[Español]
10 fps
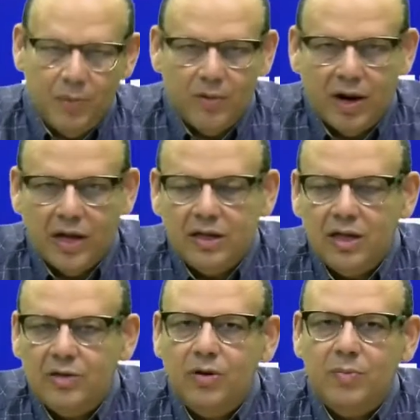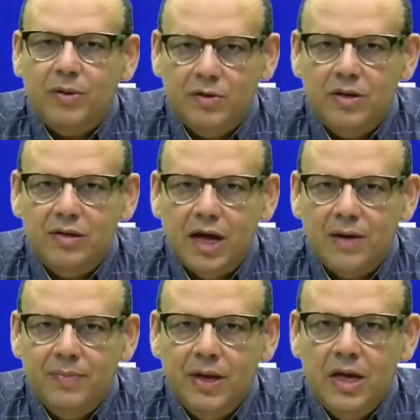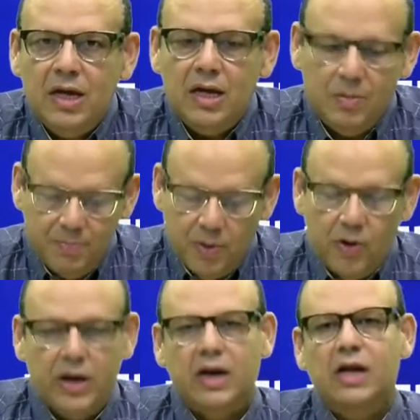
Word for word: por una candidatura presidencial impone